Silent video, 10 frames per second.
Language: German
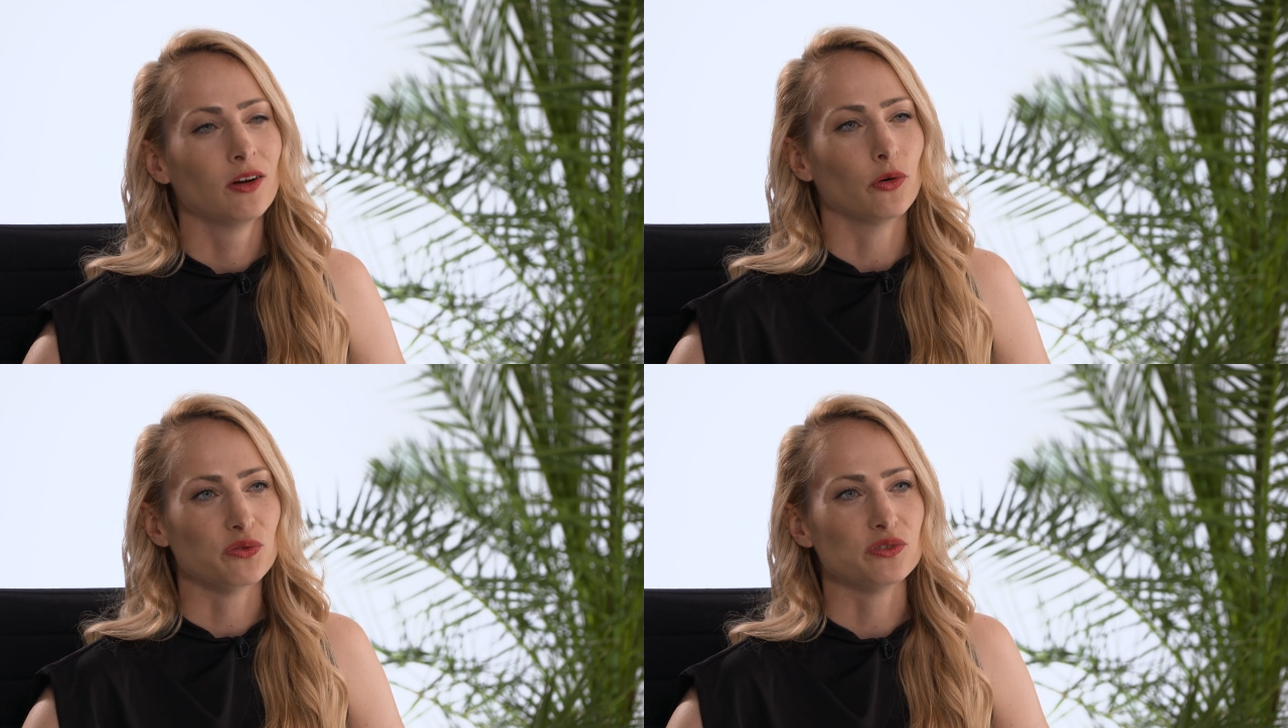
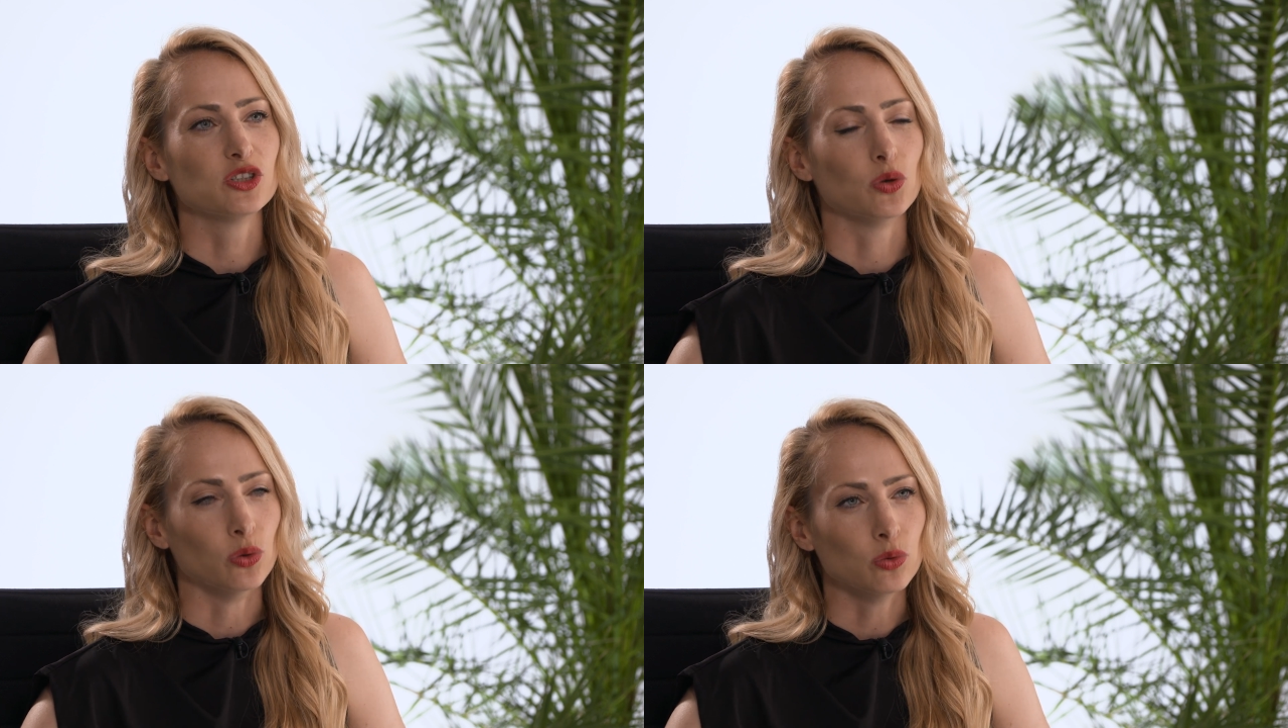und wie
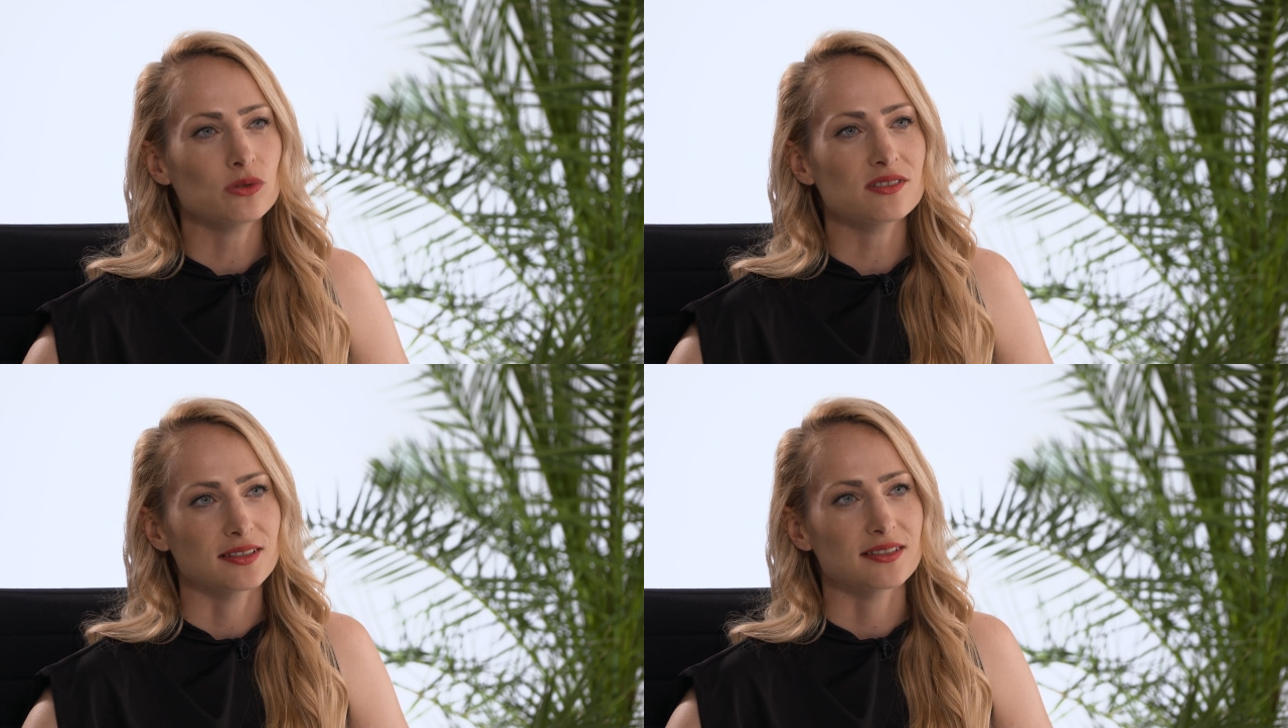
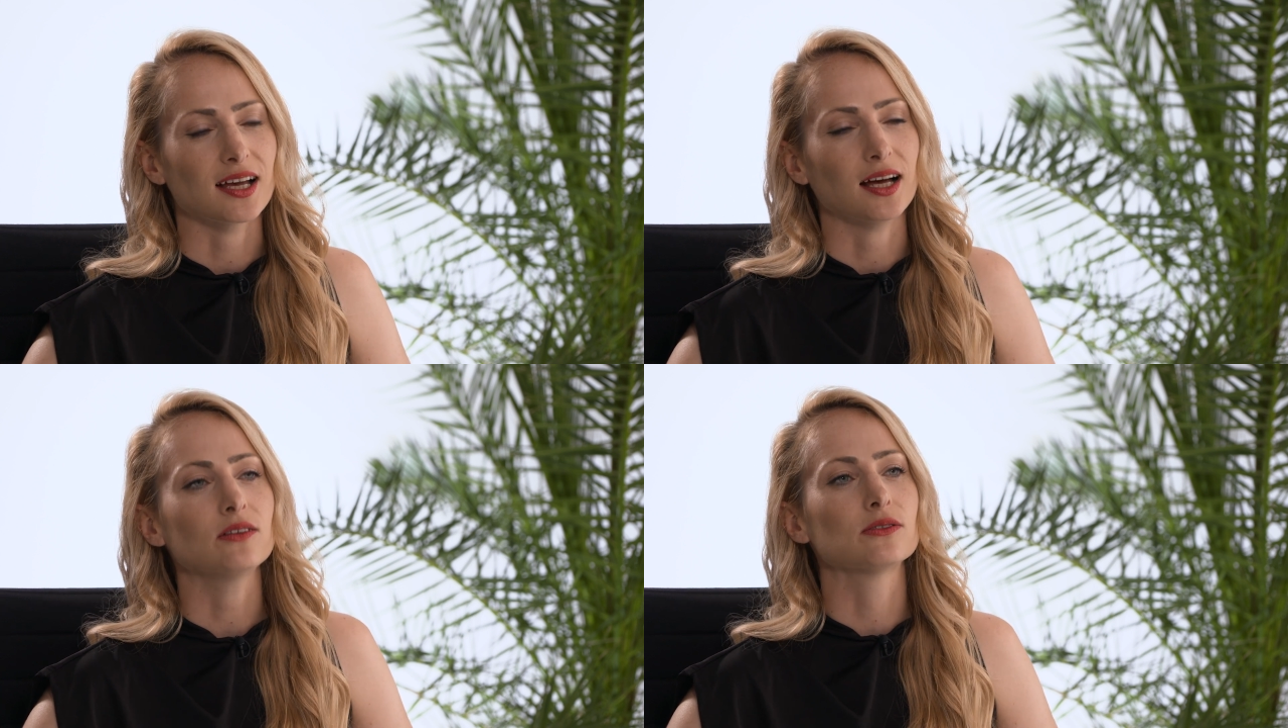groß die
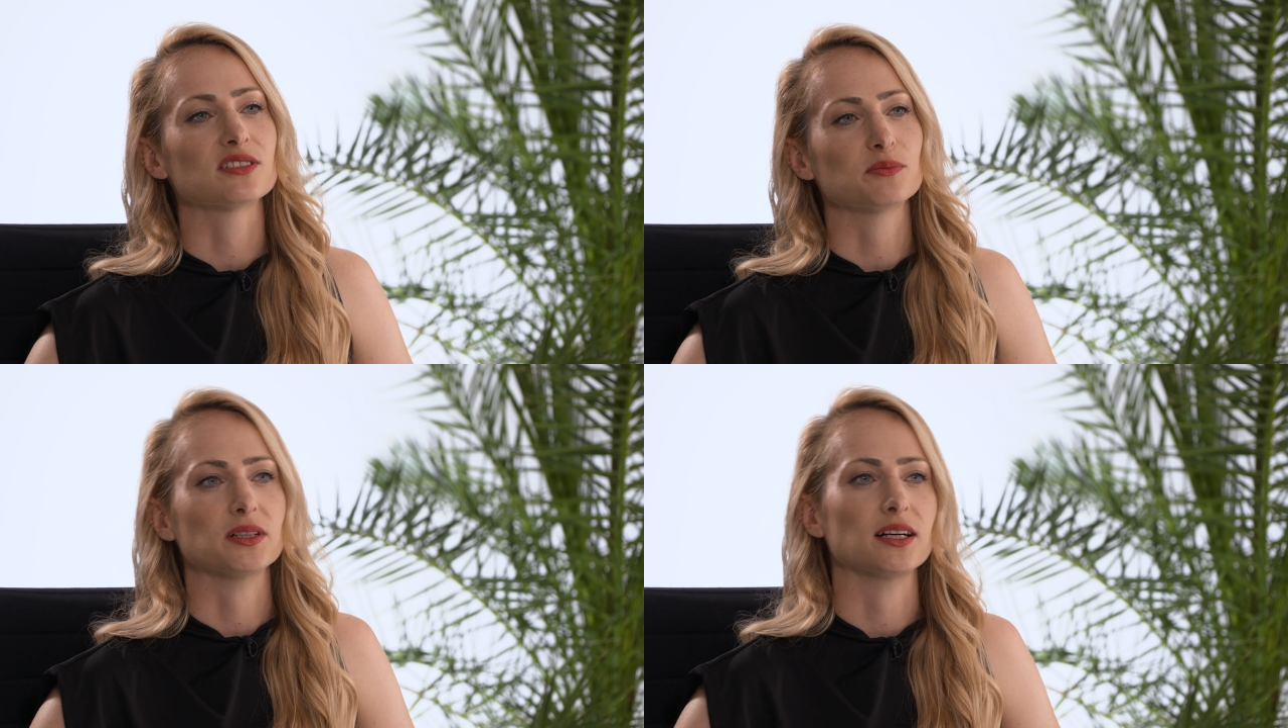
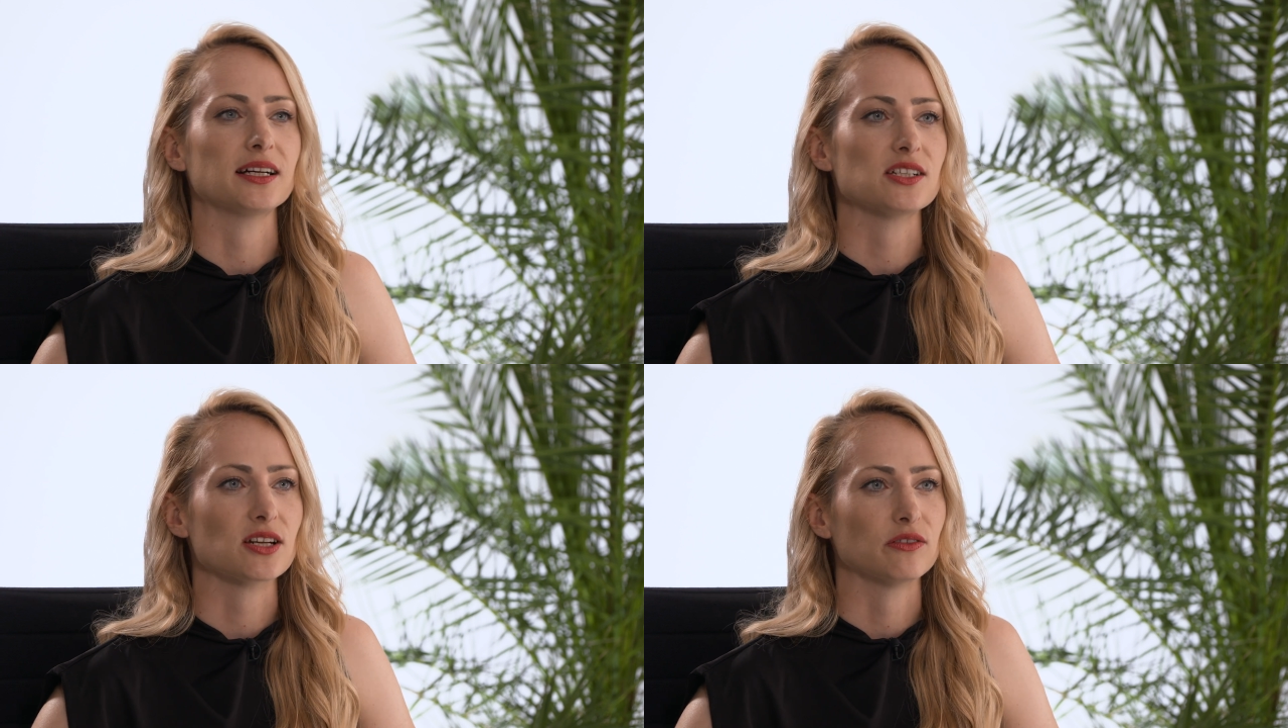
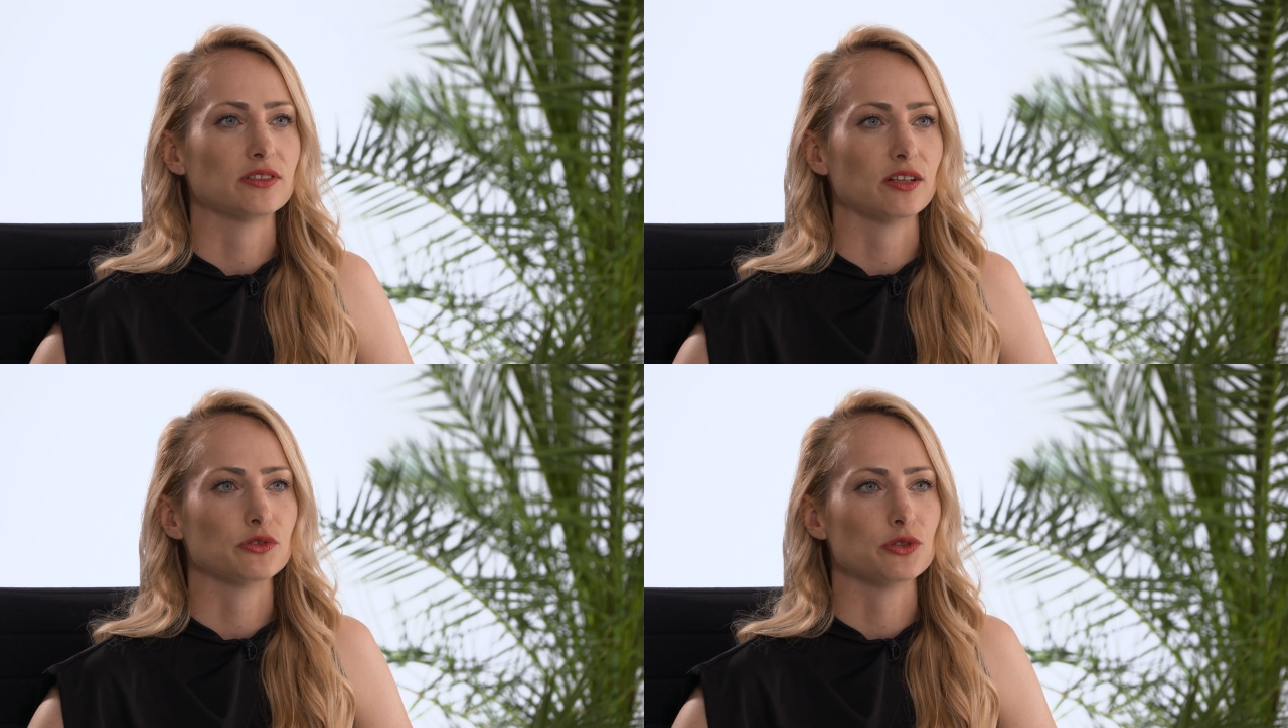
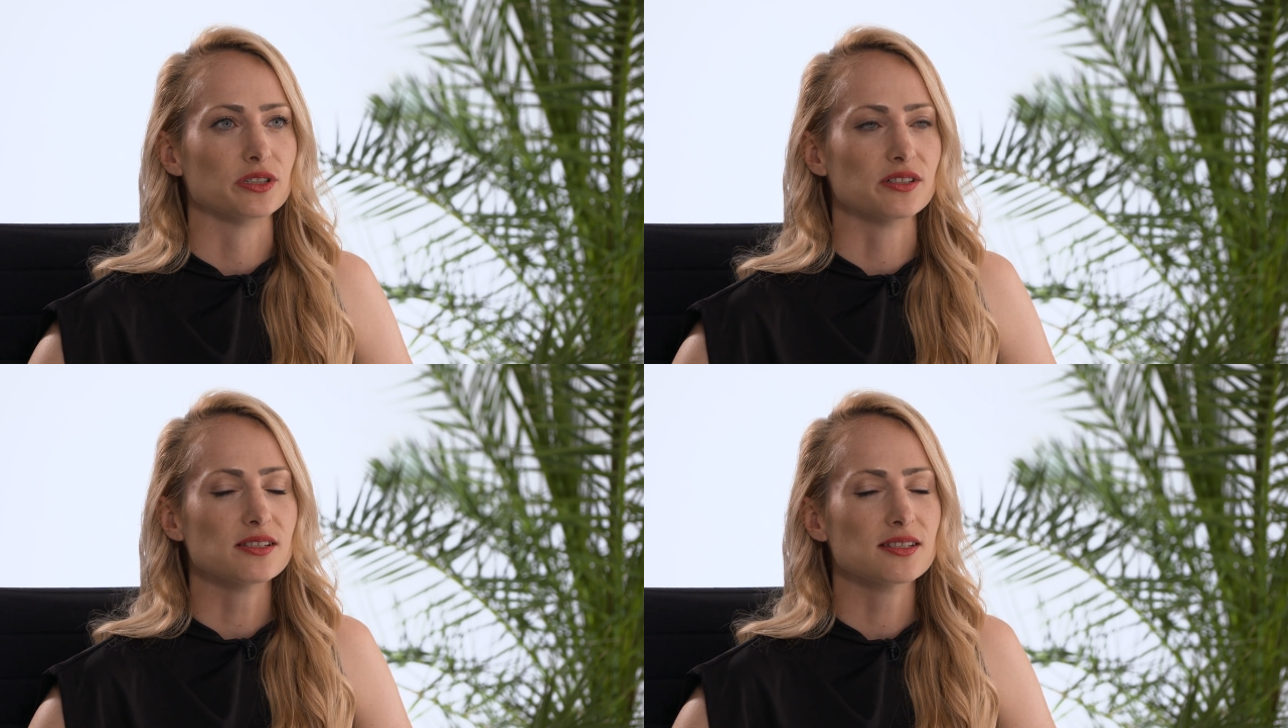Zahlungsbereitschaft dafür
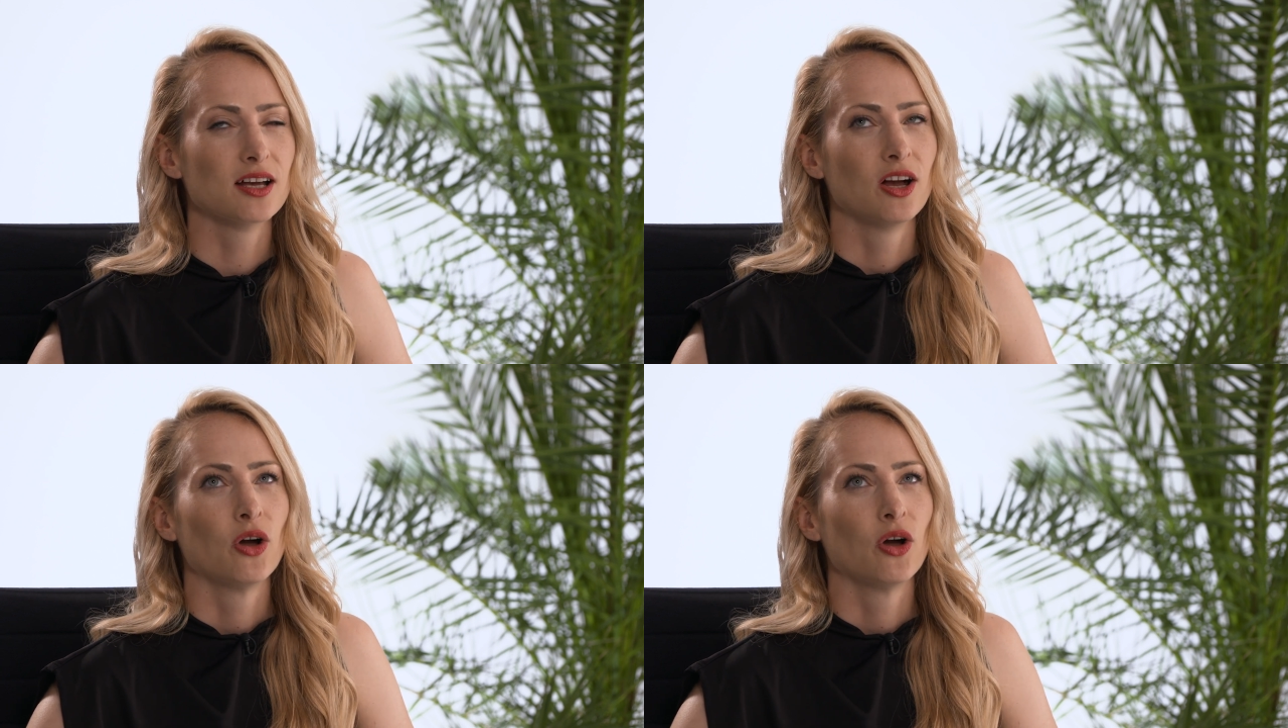ist.